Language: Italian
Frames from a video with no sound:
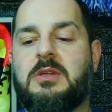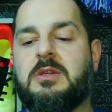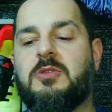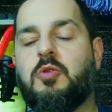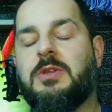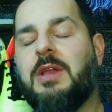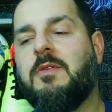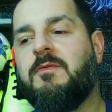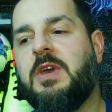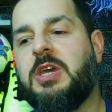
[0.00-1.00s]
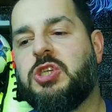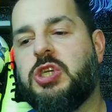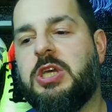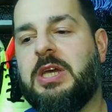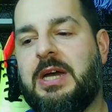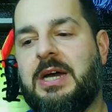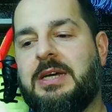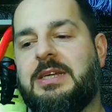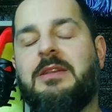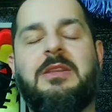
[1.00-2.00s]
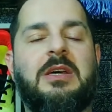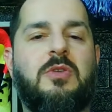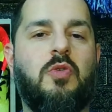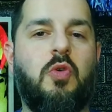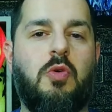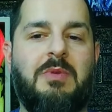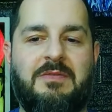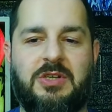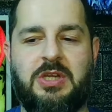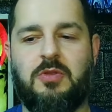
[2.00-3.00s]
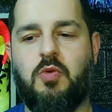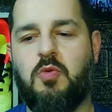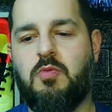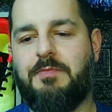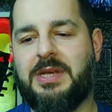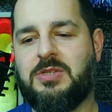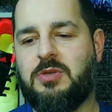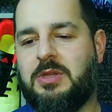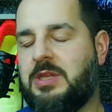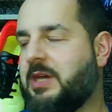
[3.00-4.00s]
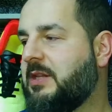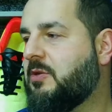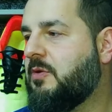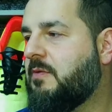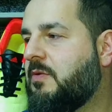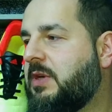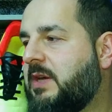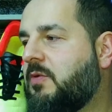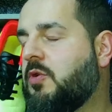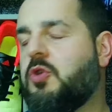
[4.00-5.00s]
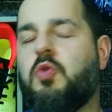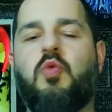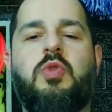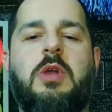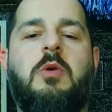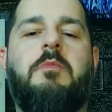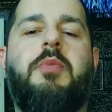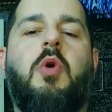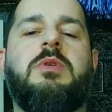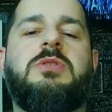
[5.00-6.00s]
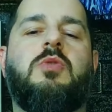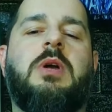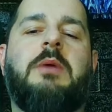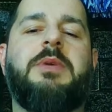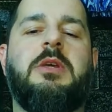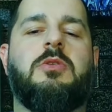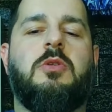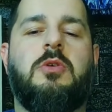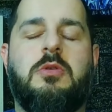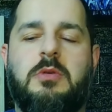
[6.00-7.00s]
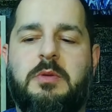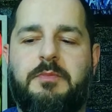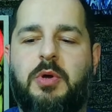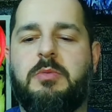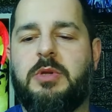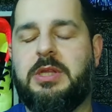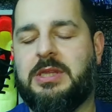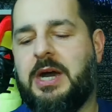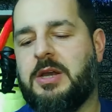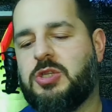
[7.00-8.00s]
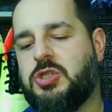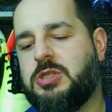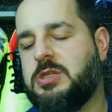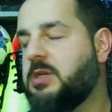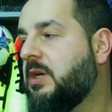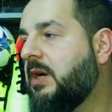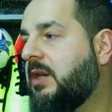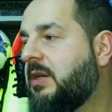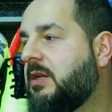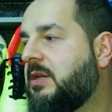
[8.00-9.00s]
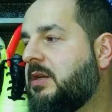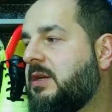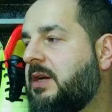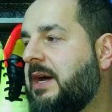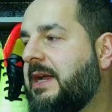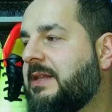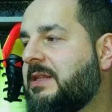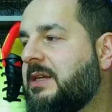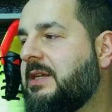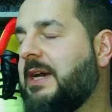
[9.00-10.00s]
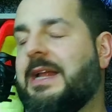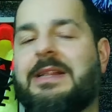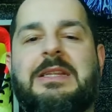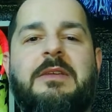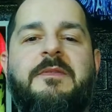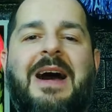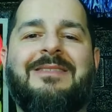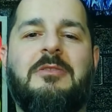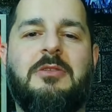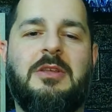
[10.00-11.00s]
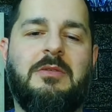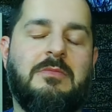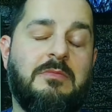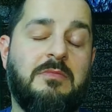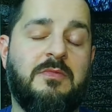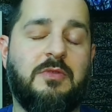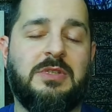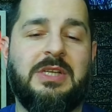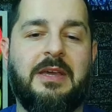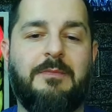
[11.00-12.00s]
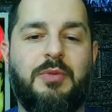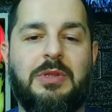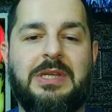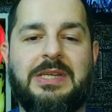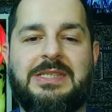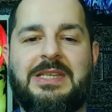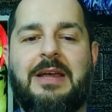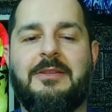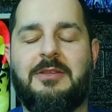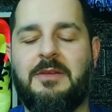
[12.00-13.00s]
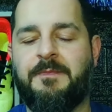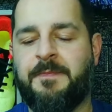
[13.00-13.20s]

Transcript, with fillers: Tornando invece a Inter Roma, facendo un passo indietro, volevo chiudere un po' questo capitolo e poi proiettarci al, altri, altri fatti, forse anche più interessanti,